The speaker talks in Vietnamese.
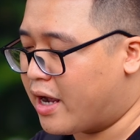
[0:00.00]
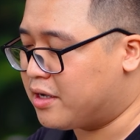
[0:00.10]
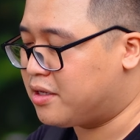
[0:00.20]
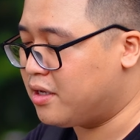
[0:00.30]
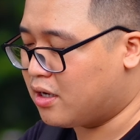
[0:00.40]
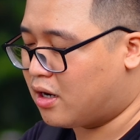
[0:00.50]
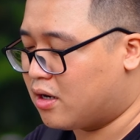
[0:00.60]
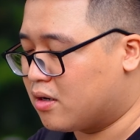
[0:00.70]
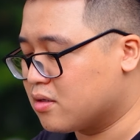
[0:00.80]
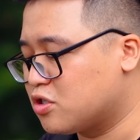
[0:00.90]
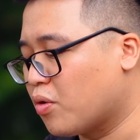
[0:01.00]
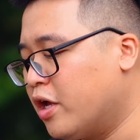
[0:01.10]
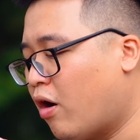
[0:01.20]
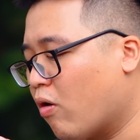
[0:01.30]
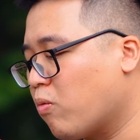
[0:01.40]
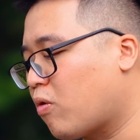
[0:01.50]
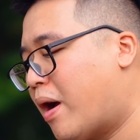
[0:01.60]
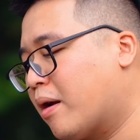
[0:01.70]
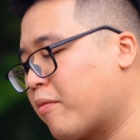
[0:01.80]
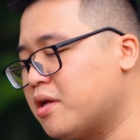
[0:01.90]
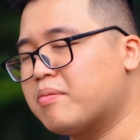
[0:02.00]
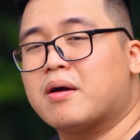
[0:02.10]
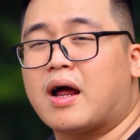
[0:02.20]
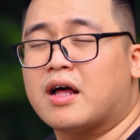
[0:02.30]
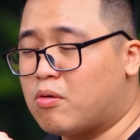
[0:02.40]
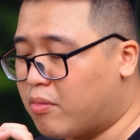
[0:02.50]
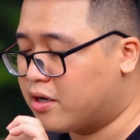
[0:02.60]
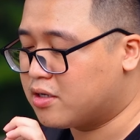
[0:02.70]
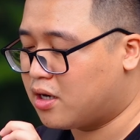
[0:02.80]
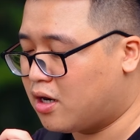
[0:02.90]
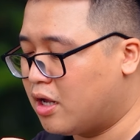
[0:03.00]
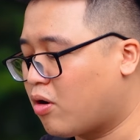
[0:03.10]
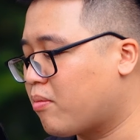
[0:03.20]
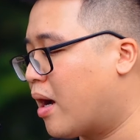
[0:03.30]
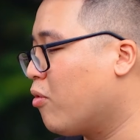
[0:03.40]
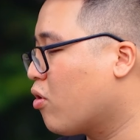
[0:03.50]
này thì Sony họ cũng mang cái thiết kế khá là thông minh lên con máy,